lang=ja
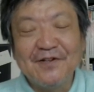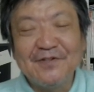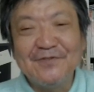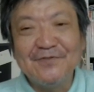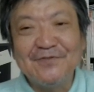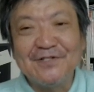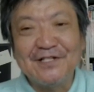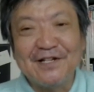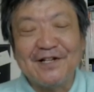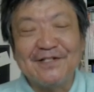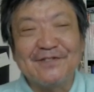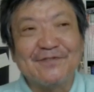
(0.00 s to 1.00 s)
というふうにした
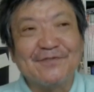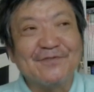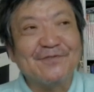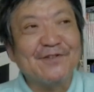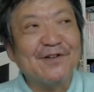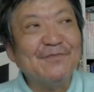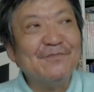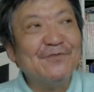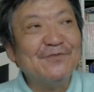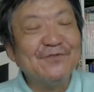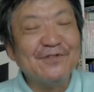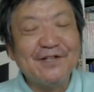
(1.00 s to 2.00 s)
らいいんですけど憲
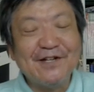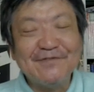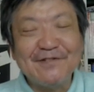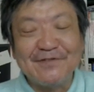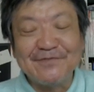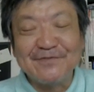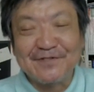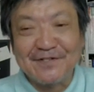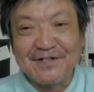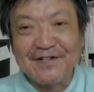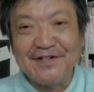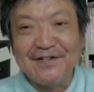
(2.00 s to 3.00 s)
法上制約あるんです
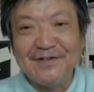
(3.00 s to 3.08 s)
かね